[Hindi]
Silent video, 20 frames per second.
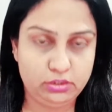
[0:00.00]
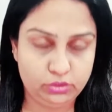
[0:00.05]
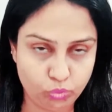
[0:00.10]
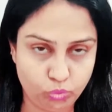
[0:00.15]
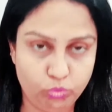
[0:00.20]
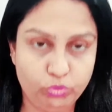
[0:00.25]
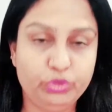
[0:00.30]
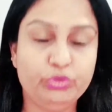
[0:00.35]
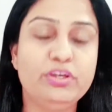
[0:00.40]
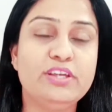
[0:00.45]
तो
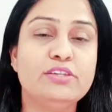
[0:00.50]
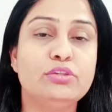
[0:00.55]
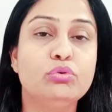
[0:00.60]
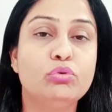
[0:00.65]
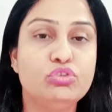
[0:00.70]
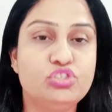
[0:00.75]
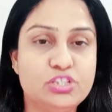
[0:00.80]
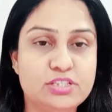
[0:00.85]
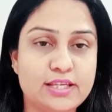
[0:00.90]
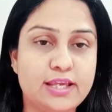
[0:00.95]
क्योंकि दो
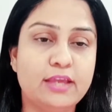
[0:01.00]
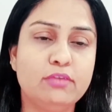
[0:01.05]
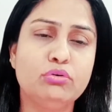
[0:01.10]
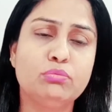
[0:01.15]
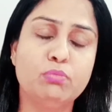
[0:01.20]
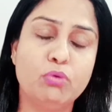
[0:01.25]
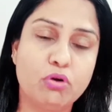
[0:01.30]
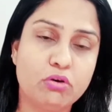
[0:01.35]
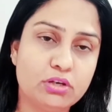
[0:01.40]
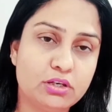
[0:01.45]
चीज़ें हैं वो
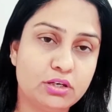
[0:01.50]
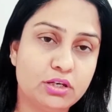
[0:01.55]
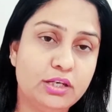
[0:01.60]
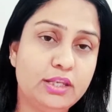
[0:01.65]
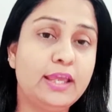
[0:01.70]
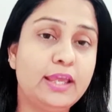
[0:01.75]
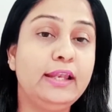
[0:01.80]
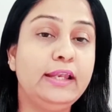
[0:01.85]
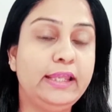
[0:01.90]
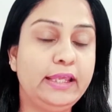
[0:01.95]
बहुत ठंडी
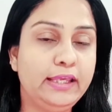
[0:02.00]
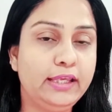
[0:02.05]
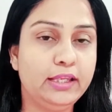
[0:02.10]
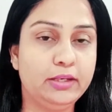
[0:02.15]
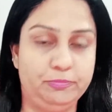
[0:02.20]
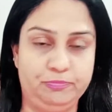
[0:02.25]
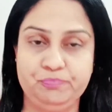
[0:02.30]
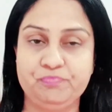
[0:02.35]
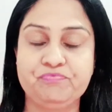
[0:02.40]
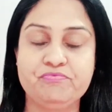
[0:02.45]
है
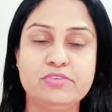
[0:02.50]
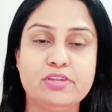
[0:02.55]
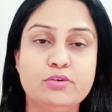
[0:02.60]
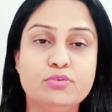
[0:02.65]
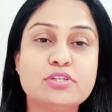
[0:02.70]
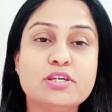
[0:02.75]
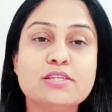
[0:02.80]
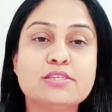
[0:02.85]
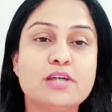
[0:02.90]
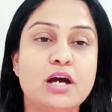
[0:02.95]
लेकिन
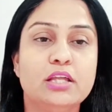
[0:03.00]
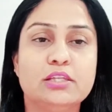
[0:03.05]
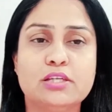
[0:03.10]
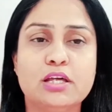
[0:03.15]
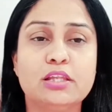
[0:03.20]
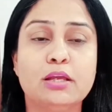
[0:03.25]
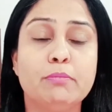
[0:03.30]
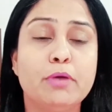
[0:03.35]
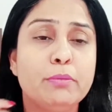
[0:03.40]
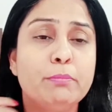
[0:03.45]
उसके साथ
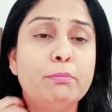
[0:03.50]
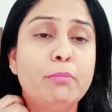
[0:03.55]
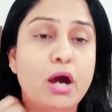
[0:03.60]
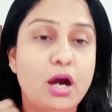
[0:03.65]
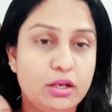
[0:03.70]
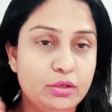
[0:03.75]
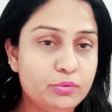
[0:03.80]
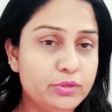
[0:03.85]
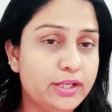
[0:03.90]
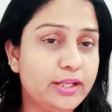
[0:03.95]
साथ हमारे
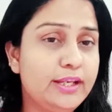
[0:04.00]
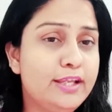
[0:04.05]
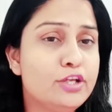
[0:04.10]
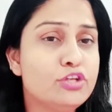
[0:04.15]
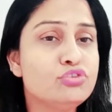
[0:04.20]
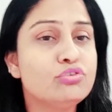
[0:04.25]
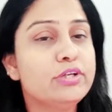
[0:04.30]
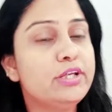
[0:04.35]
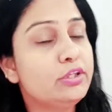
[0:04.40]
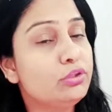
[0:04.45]
बालों के लिए
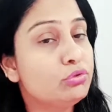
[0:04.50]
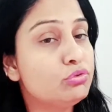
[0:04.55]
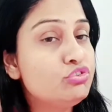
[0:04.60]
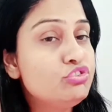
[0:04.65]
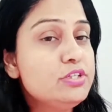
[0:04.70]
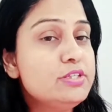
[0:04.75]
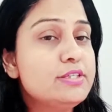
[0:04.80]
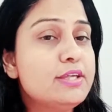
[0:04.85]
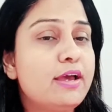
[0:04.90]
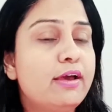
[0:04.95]
जो ये दो
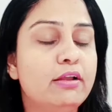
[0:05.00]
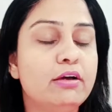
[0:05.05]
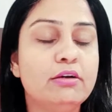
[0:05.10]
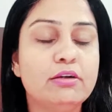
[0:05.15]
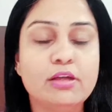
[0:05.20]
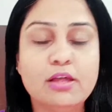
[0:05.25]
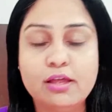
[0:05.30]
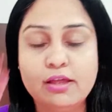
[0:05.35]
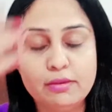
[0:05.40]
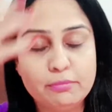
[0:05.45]
चीज़ें हैं ना
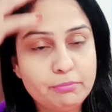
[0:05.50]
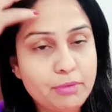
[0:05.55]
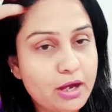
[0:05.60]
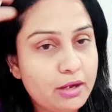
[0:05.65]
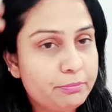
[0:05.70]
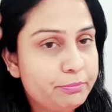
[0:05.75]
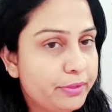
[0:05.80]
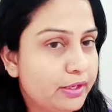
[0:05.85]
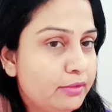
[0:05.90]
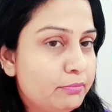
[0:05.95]

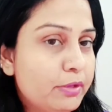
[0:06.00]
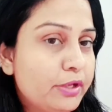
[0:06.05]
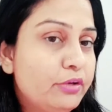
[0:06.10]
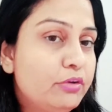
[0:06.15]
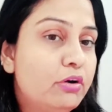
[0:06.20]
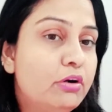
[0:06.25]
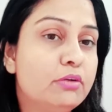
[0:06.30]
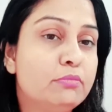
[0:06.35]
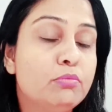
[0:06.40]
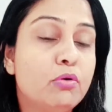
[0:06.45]
बाप रे बाई
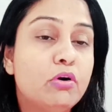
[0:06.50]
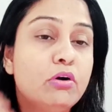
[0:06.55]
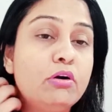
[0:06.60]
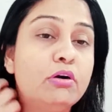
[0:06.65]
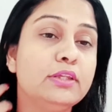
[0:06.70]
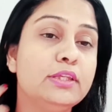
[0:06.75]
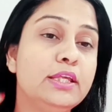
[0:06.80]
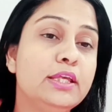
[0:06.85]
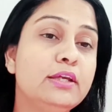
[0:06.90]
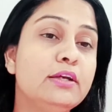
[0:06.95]
गॉड
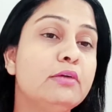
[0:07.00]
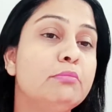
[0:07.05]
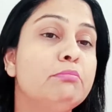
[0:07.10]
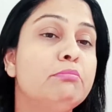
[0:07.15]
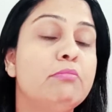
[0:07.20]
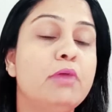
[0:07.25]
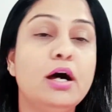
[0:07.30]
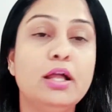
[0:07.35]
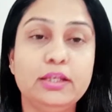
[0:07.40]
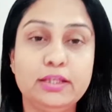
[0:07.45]
बहुत ही
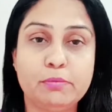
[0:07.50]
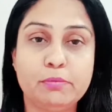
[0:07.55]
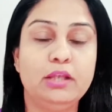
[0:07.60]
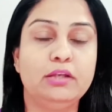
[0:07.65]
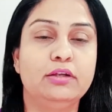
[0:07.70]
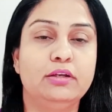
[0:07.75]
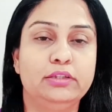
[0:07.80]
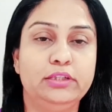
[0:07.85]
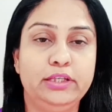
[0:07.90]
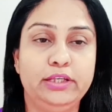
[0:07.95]
कमाल के बाल
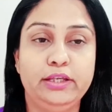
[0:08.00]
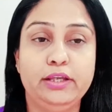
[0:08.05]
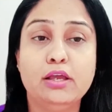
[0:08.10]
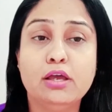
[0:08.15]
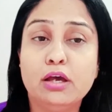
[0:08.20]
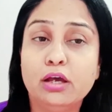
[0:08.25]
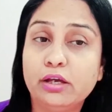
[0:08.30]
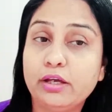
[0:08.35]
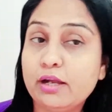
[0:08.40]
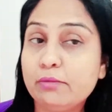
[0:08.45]
कर देंगे
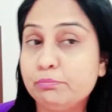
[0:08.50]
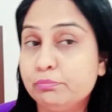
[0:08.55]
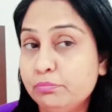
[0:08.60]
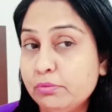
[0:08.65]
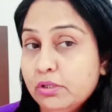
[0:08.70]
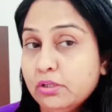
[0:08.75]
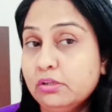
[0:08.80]
अगर आप